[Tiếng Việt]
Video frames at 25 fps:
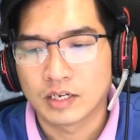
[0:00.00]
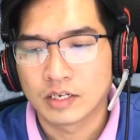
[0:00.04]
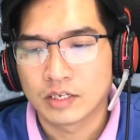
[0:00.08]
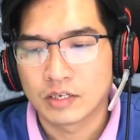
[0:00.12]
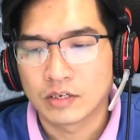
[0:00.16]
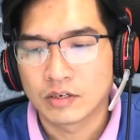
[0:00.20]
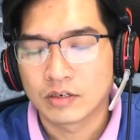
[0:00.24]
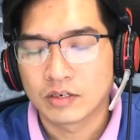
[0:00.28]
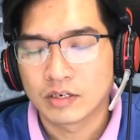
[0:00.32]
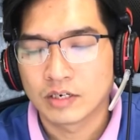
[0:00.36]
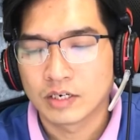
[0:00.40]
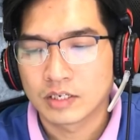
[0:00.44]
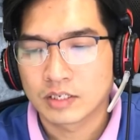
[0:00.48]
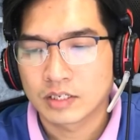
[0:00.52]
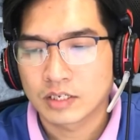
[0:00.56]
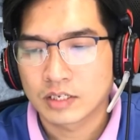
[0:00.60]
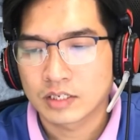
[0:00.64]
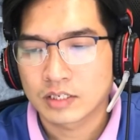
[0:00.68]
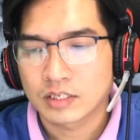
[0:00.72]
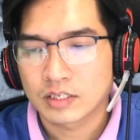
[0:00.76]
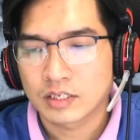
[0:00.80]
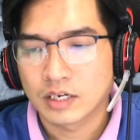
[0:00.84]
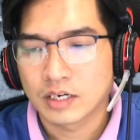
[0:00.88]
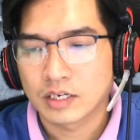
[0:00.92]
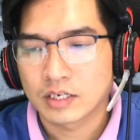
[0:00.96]
Quái lạ,
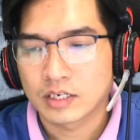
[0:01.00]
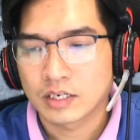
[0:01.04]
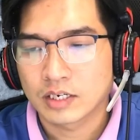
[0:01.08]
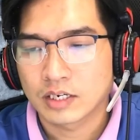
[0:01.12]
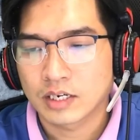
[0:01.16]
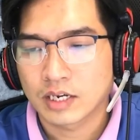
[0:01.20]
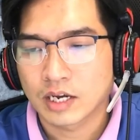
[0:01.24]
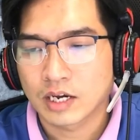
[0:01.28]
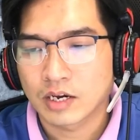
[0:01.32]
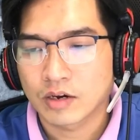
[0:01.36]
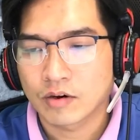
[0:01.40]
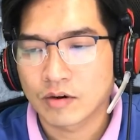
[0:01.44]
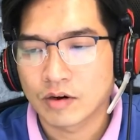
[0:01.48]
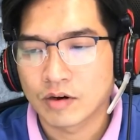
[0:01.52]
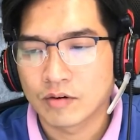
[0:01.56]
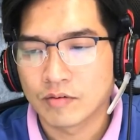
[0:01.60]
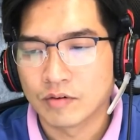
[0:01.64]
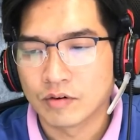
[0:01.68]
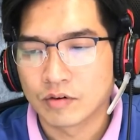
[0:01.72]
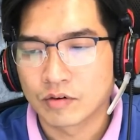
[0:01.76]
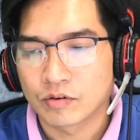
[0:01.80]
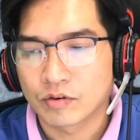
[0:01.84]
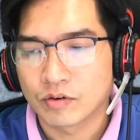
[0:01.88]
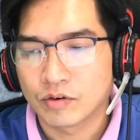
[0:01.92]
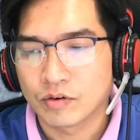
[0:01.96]
rõ ràng con
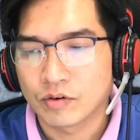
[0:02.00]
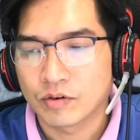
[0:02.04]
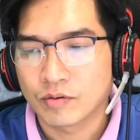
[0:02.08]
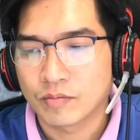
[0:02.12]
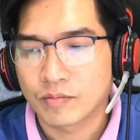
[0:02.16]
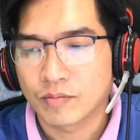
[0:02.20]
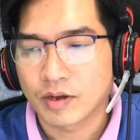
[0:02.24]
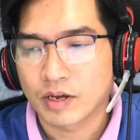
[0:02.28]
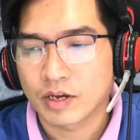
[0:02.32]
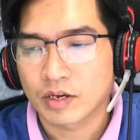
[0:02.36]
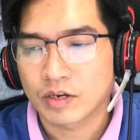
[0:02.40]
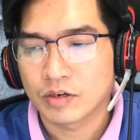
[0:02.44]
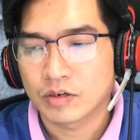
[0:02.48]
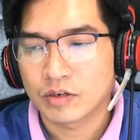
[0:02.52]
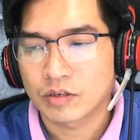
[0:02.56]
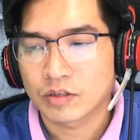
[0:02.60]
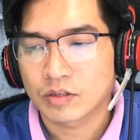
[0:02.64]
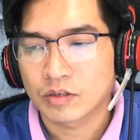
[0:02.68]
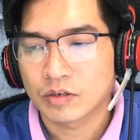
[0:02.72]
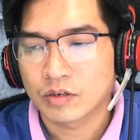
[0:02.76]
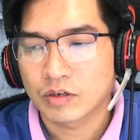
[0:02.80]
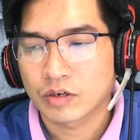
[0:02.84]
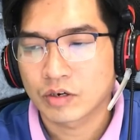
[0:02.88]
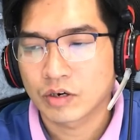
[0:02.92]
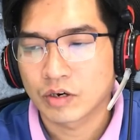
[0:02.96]
trai của ông bà sống
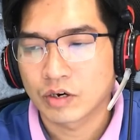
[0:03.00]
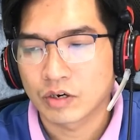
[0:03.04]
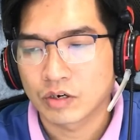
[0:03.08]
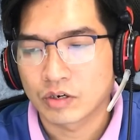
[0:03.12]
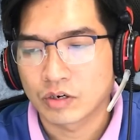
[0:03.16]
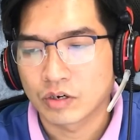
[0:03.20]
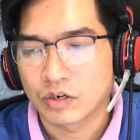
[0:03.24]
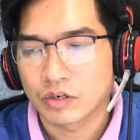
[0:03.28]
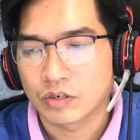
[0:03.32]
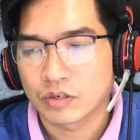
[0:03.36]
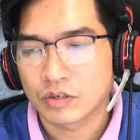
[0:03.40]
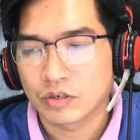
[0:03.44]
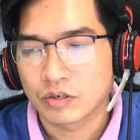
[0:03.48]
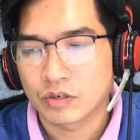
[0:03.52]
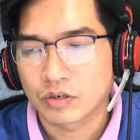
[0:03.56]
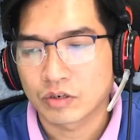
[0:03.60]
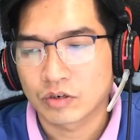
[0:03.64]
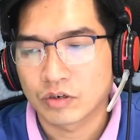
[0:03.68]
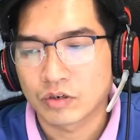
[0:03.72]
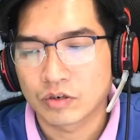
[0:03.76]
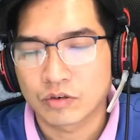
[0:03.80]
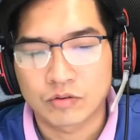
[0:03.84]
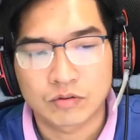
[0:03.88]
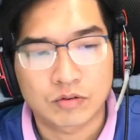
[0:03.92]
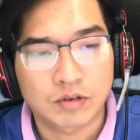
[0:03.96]
sờ sờ thế kia,
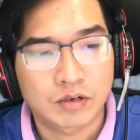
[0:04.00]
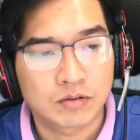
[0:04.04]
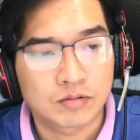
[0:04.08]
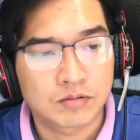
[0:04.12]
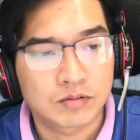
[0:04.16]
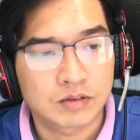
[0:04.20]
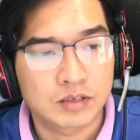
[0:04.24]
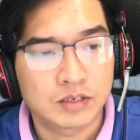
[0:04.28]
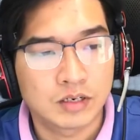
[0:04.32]
ông bà